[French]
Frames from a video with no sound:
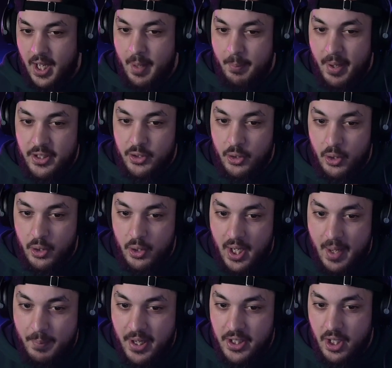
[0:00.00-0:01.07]
Un bail de
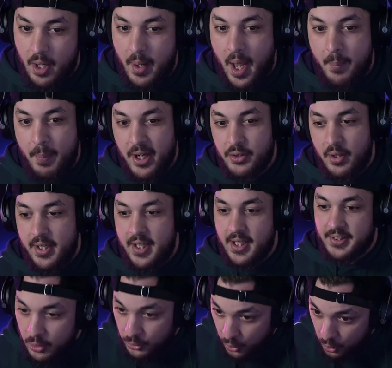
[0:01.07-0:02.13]
un bail, un, bail de
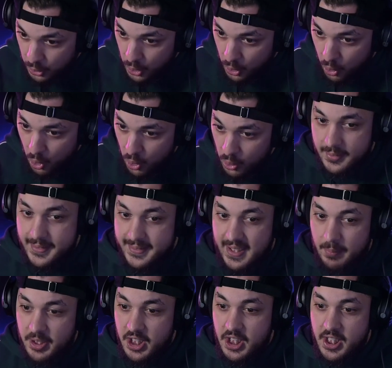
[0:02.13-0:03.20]
Elias. Donc du coup,
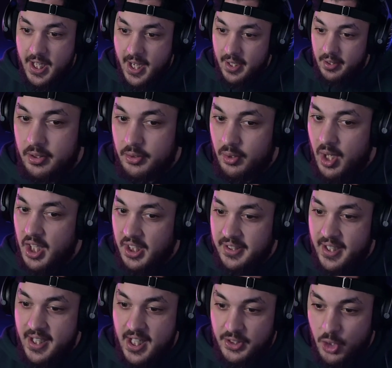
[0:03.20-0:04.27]
samedi JL sur la chaîne
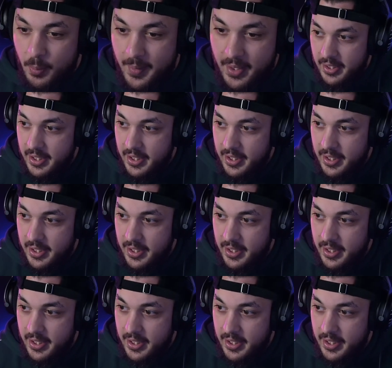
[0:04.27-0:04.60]
d'Elias demain.